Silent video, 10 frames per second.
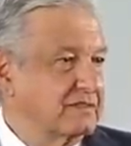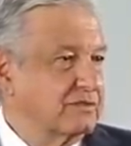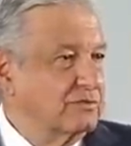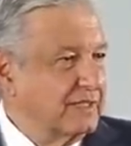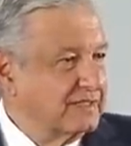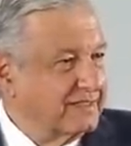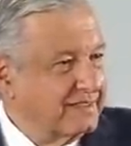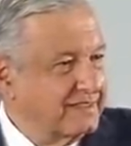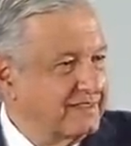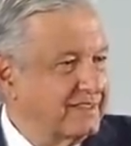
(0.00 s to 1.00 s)
con una
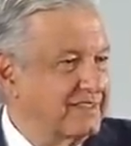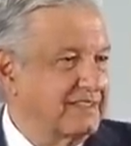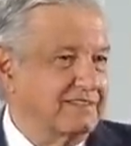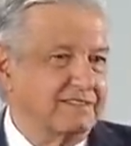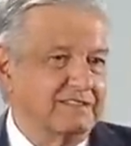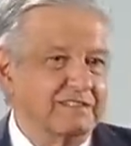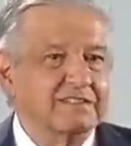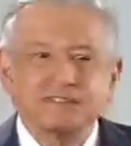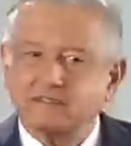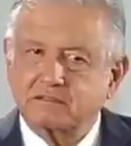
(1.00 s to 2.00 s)
tasa de interés
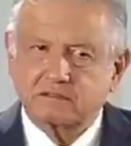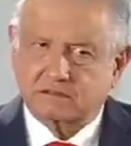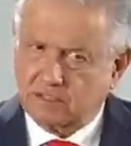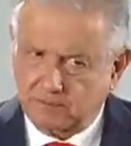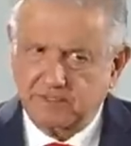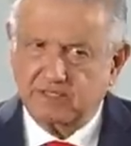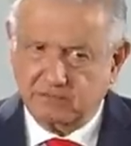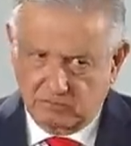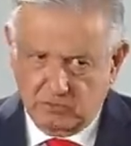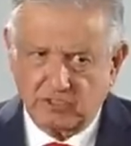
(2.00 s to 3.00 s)

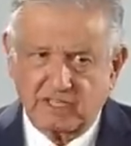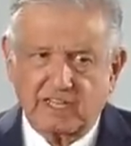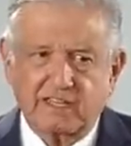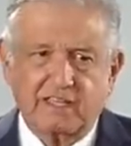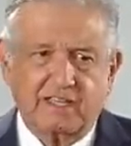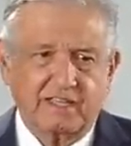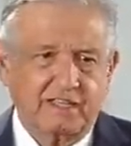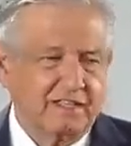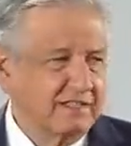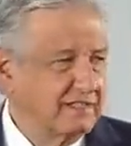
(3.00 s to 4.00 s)
también moderada.